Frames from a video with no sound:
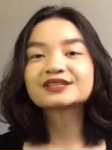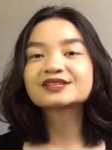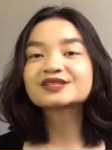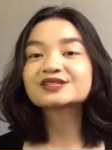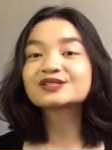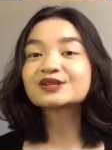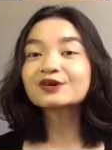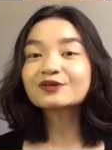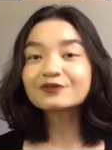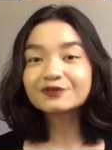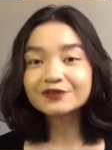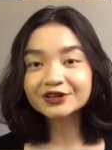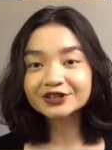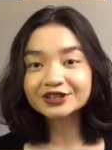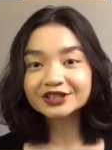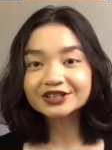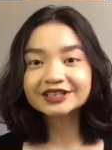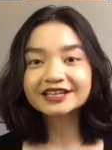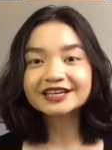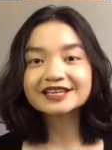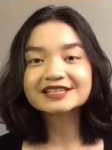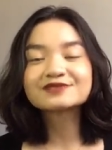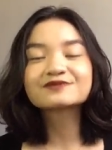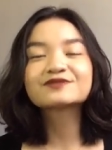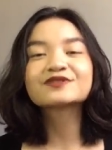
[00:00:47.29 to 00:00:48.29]
So for
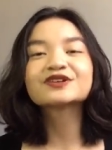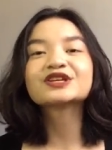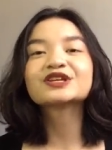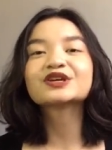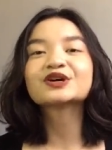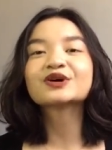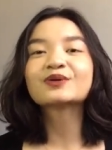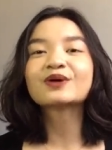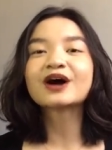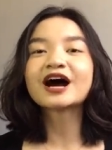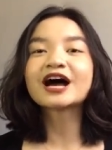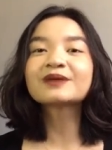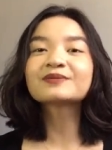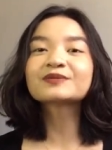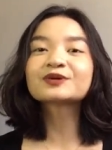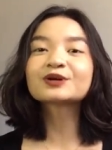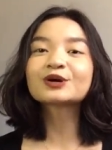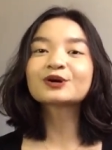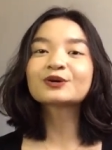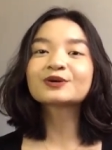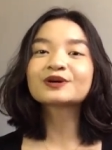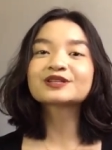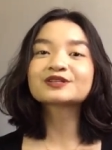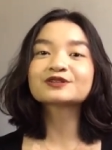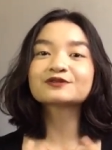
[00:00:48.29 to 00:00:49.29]
today's video, I'm
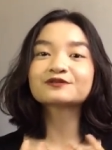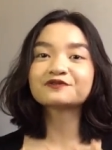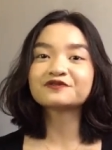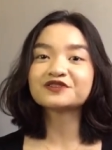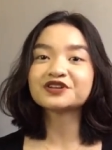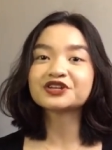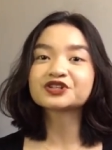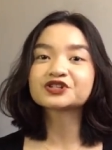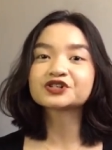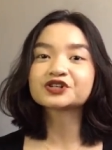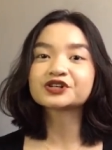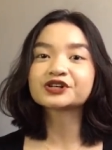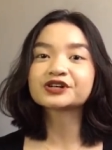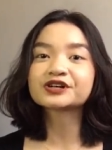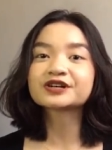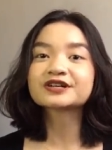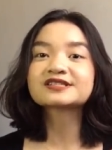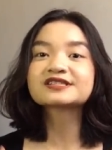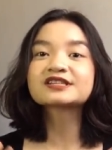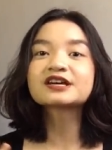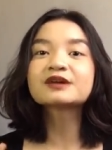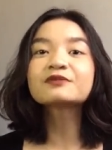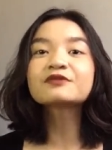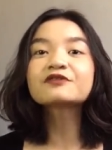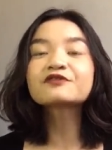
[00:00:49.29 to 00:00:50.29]
going to feature
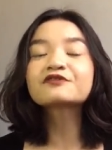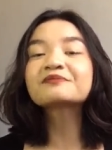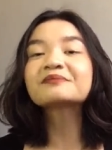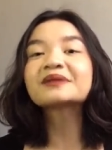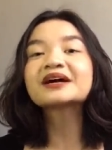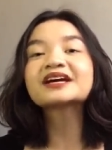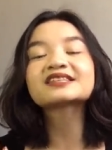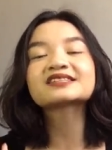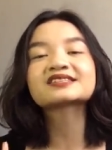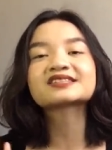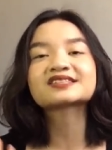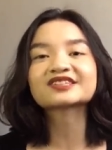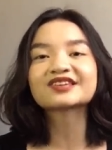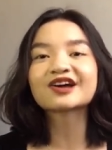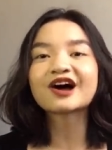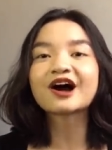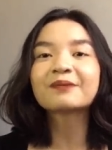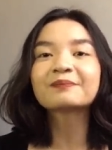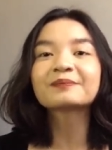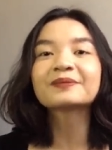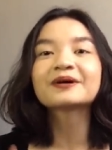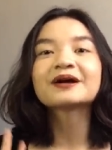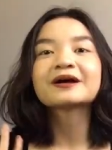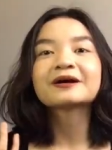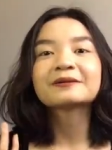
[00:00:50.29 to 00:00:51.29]
some of my
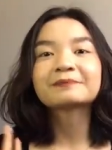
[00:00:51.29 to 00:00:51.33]
top